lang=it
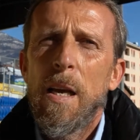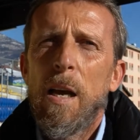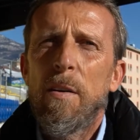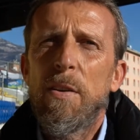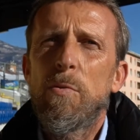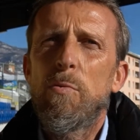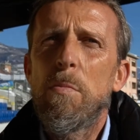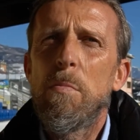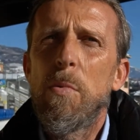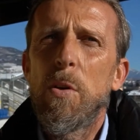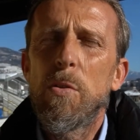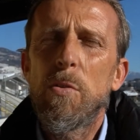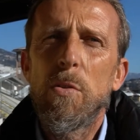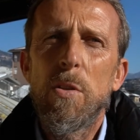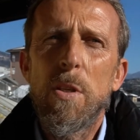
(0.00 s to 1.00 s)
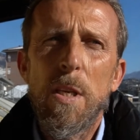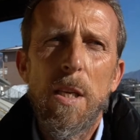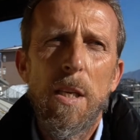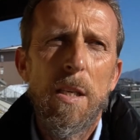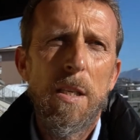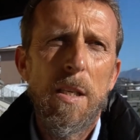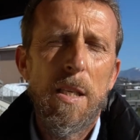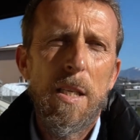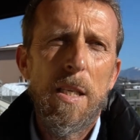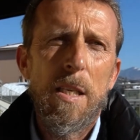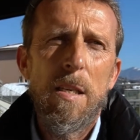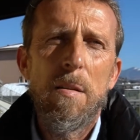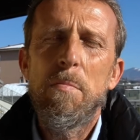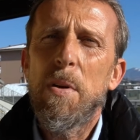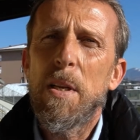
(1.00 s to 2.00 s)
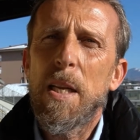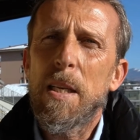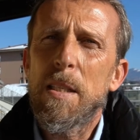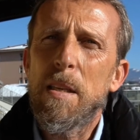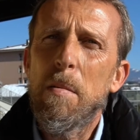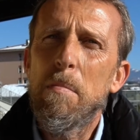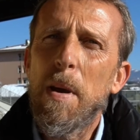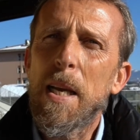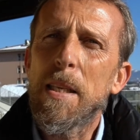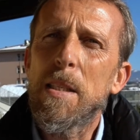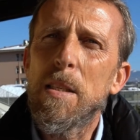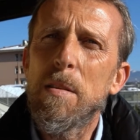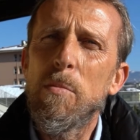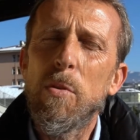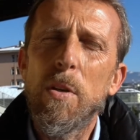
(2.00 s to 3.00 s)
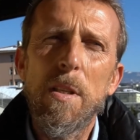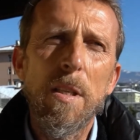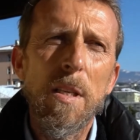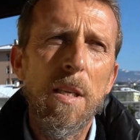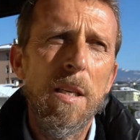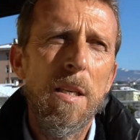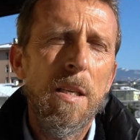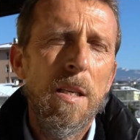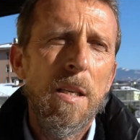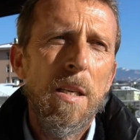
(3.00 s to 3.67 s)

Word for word: ha fatto in modo di eh, impegnarsi al massimo e di